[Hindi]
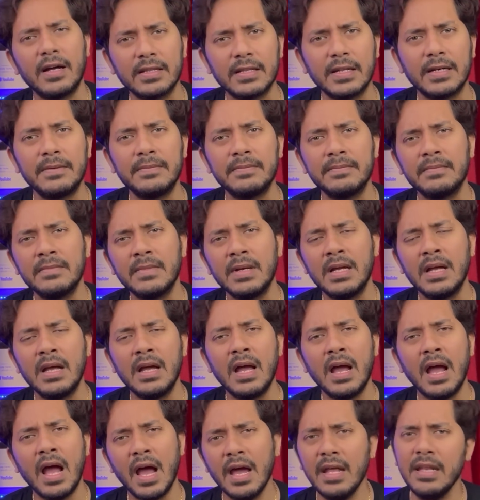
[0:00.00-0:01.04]
था
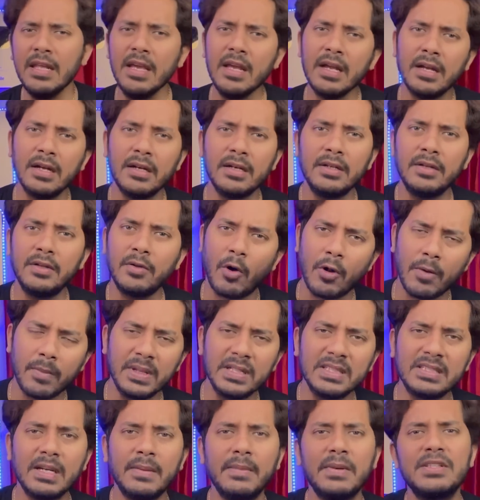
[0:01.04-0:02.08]
हैरी एक नॉर्मल
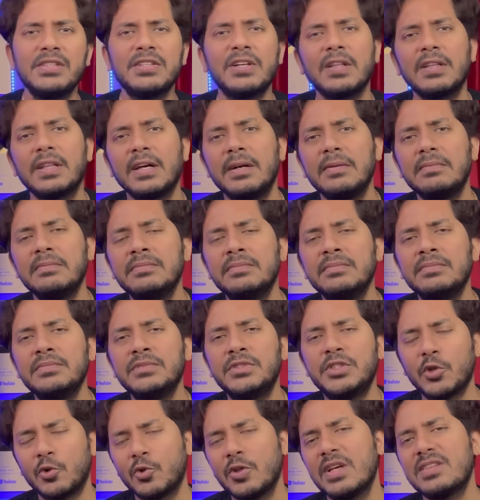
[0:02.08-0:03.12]
सा बच्चा था
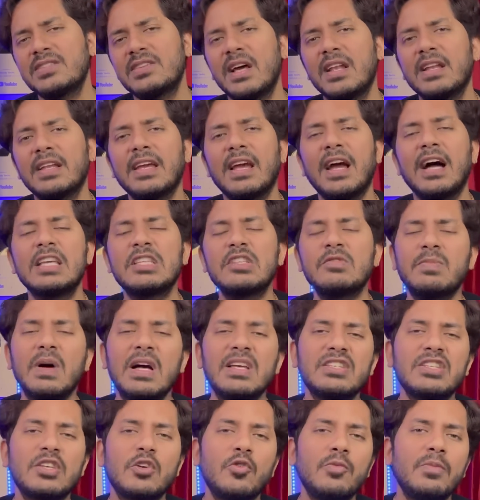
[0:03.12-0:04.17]
चौदह साल के
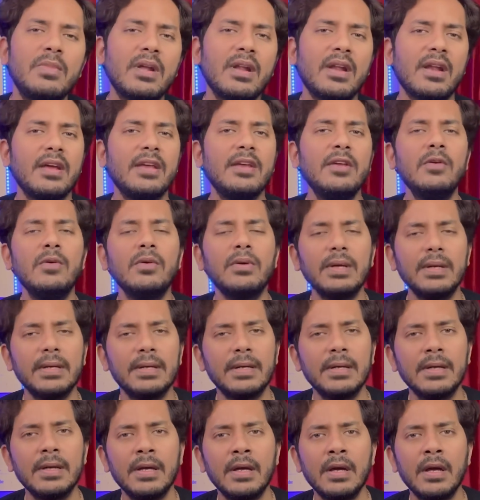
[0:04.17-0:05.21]
आसपास की उम्र रही होगी
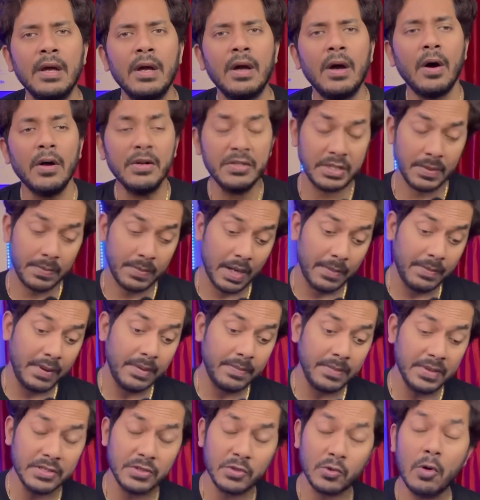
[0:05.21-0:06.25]
और जब कभी
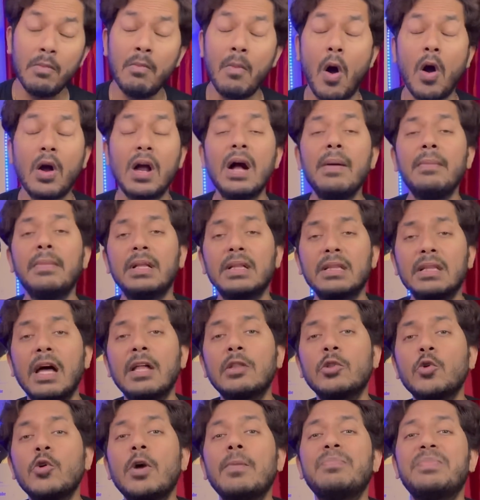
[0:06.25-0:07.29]
भी इसको मौका मिलता
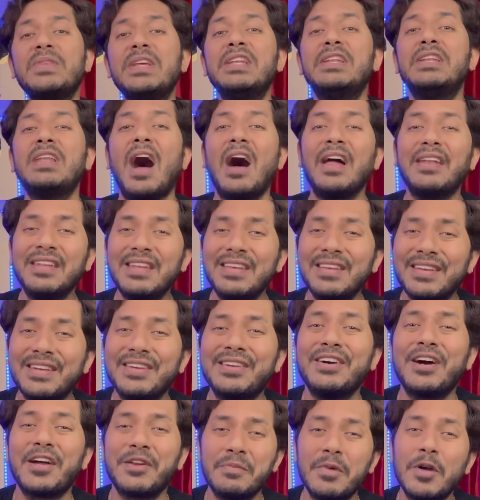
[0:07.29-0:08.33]
तो ये अपनी नानी के
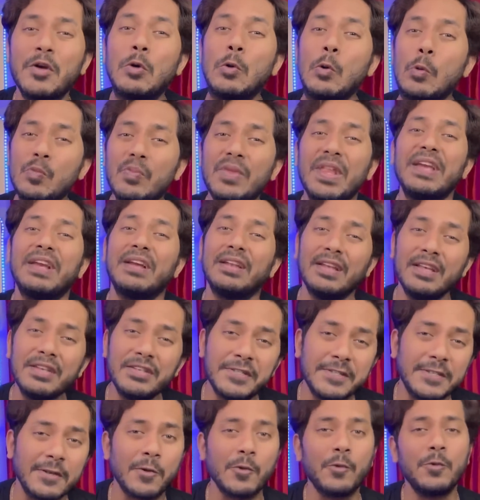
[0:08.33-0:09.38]
घर में घूमने के लिए
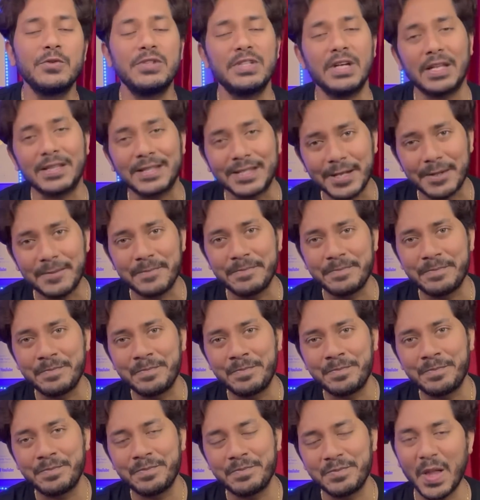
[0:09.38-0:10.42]
जरूर जाता
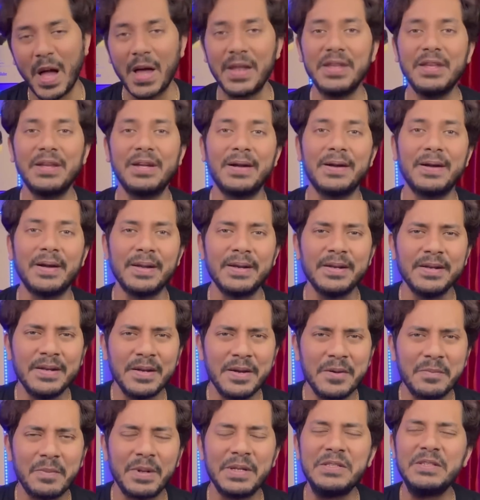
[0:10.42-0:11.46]
नानी का घर
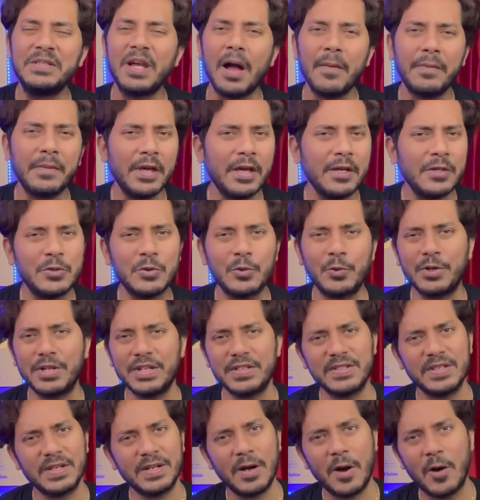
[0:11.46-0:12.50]
पंजाब के एक छोटे
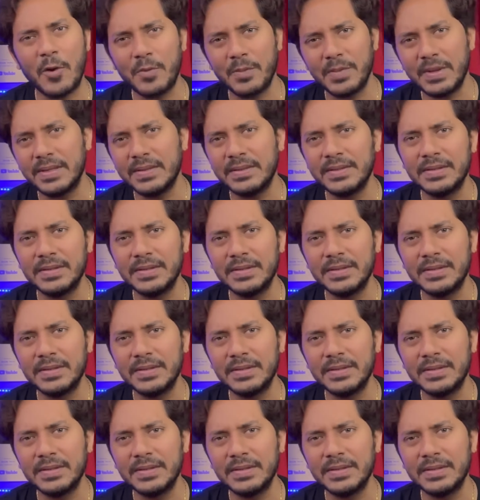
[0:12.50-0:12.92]
से गांव में